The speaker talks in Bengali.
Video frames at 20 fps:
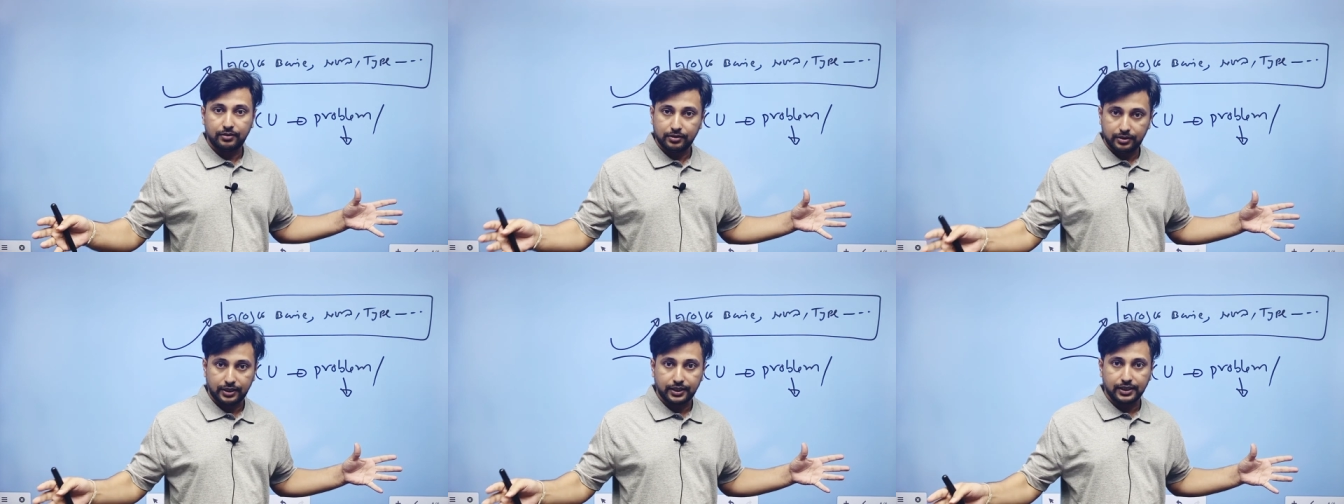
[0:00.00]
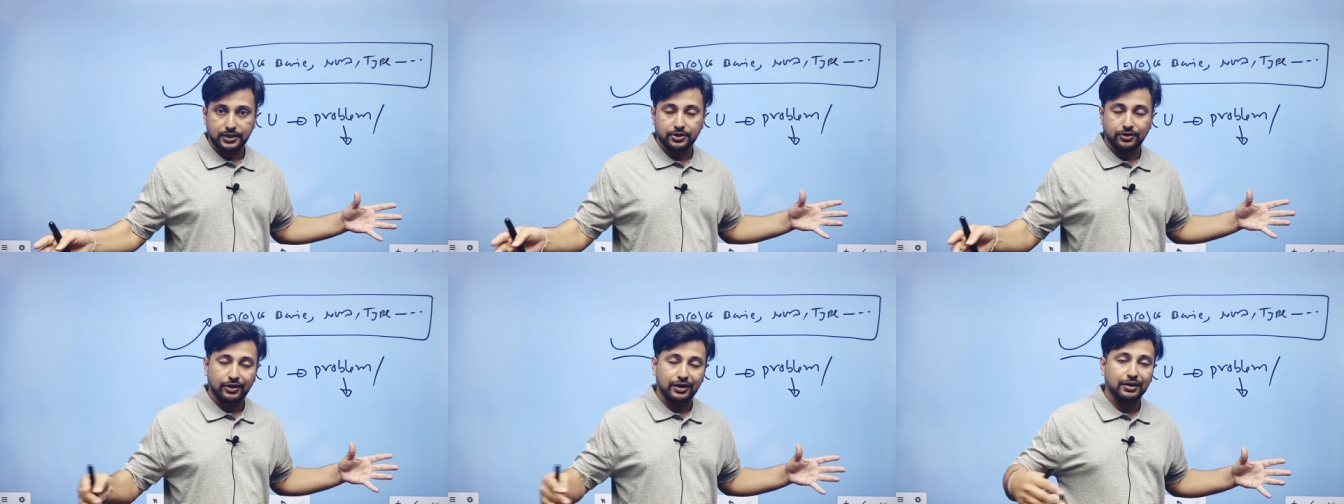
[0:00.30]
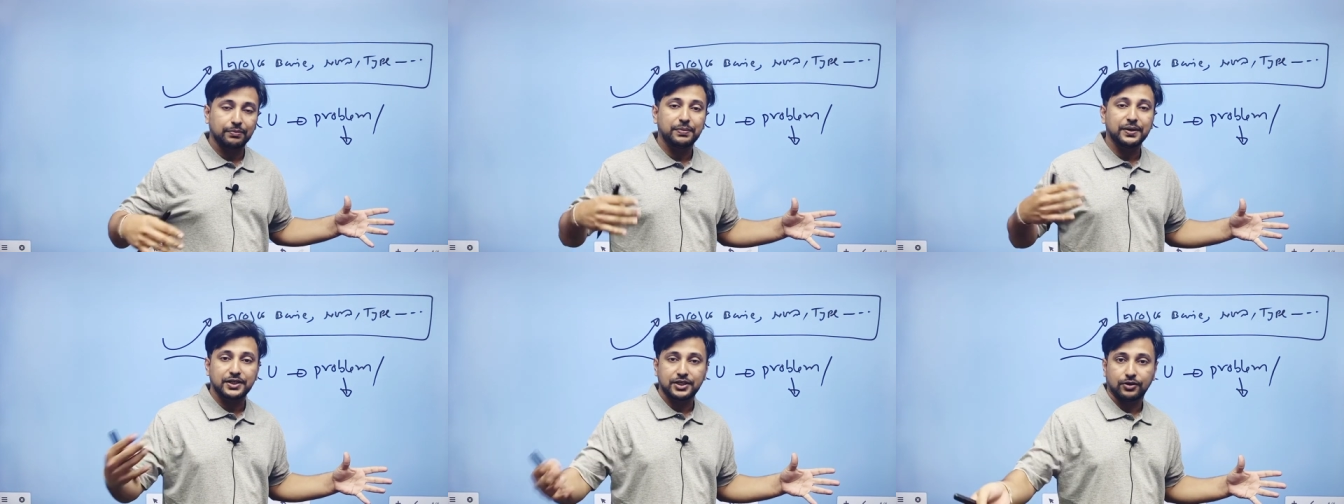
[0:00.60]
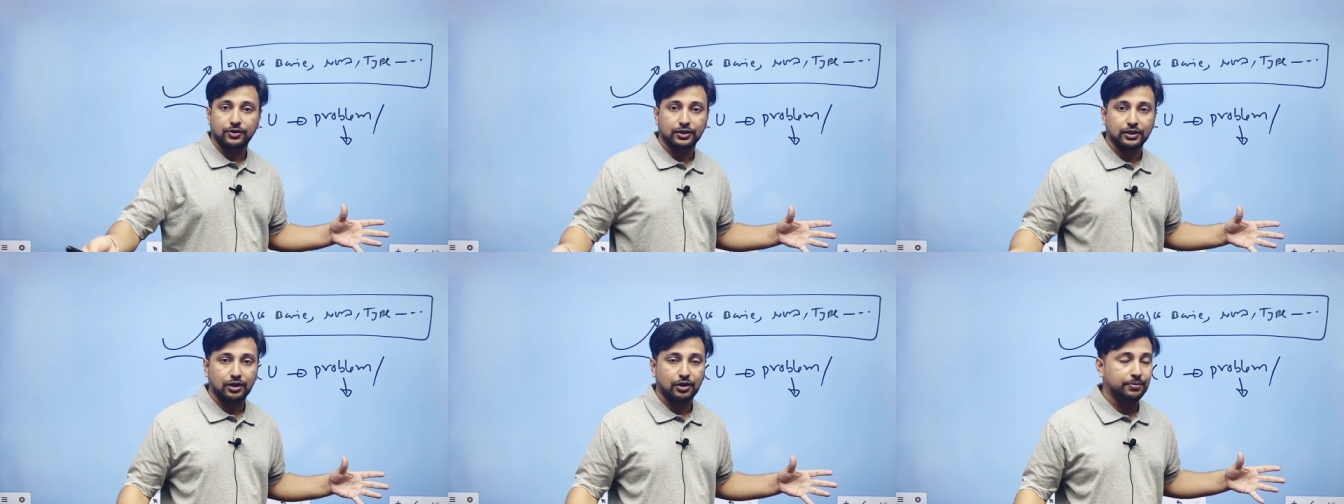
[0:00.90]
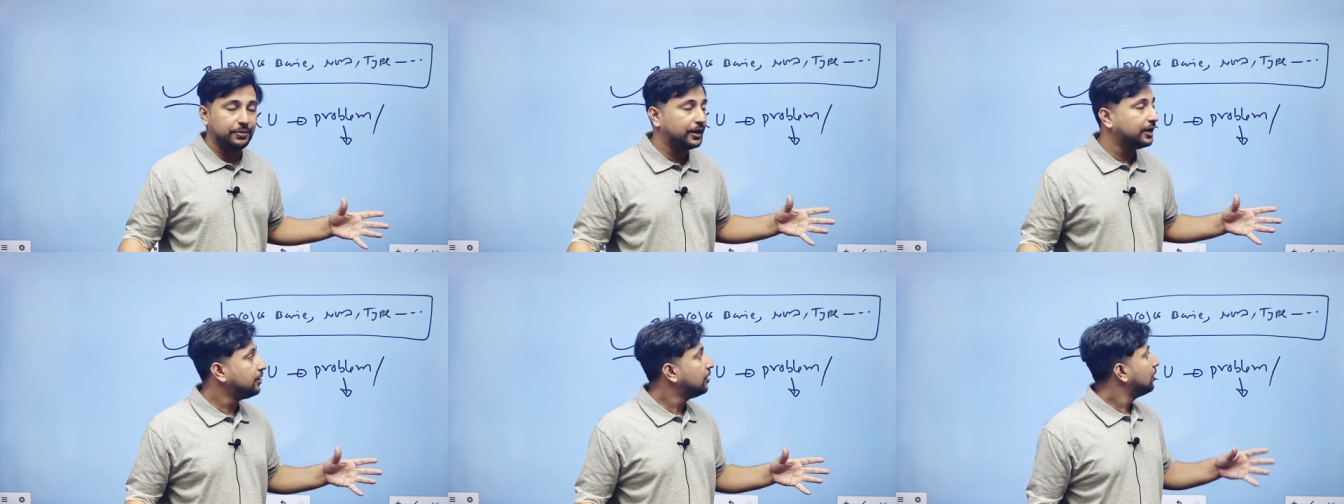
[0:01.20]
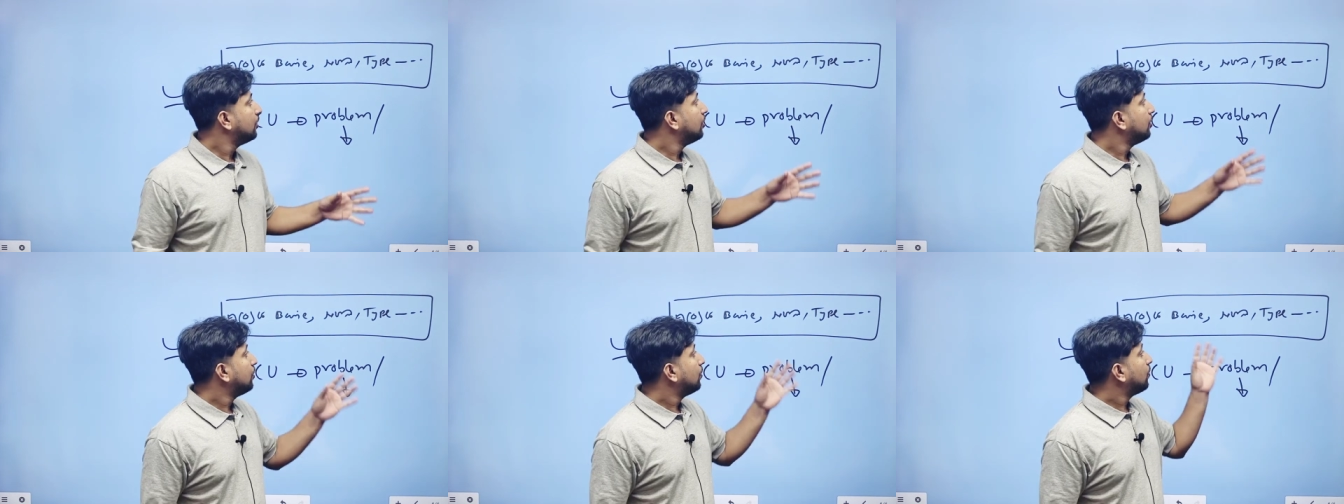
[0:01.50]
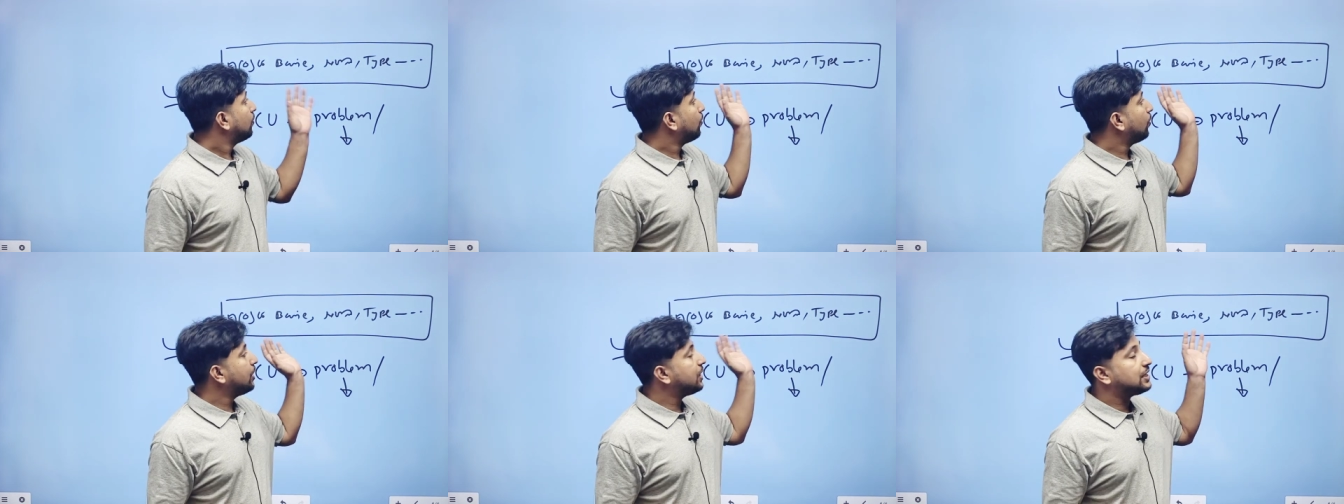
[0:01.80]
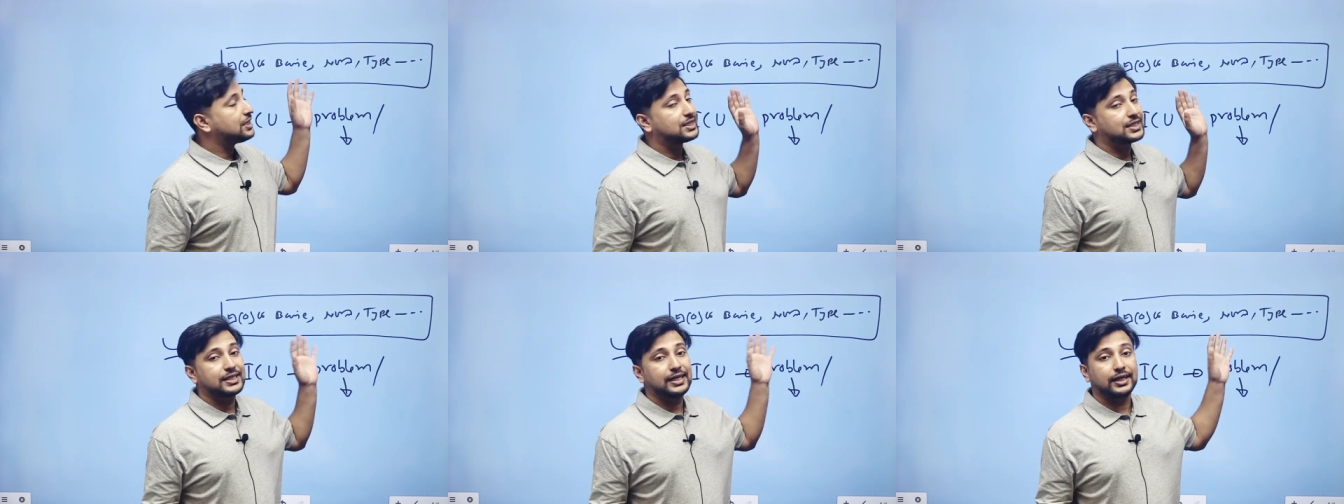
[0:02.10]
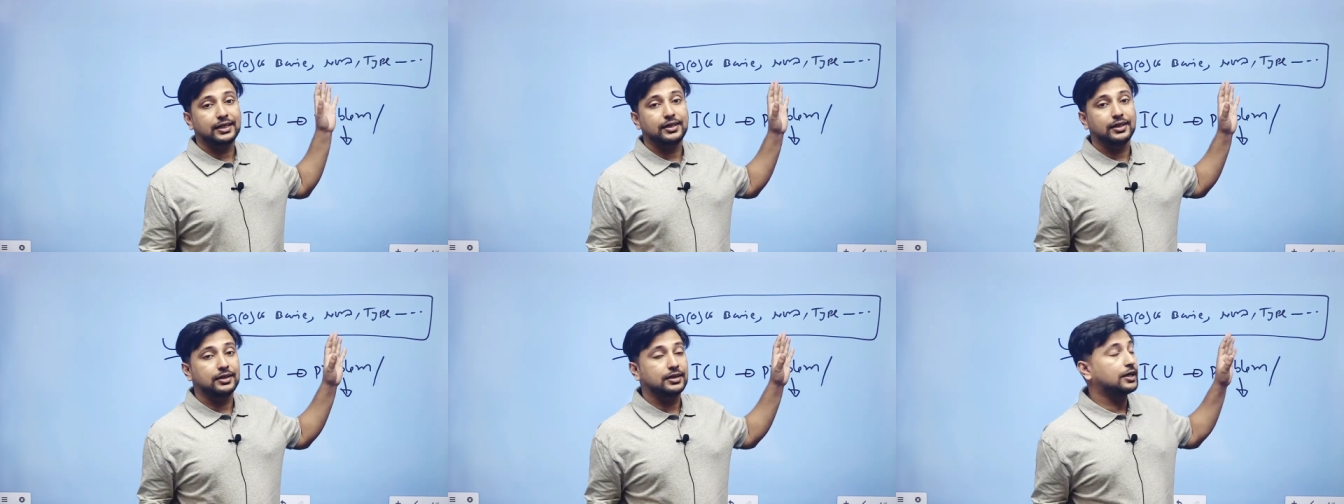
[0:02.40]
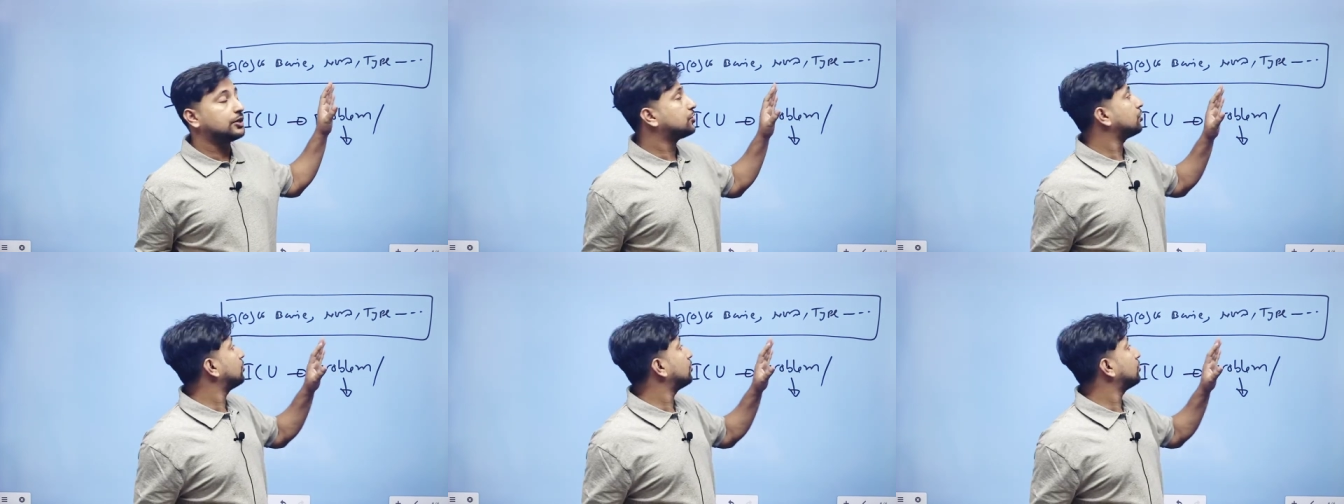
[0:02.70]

ঠিক আছে অনেক বেশি কথা হবে ওই সেক্টরটার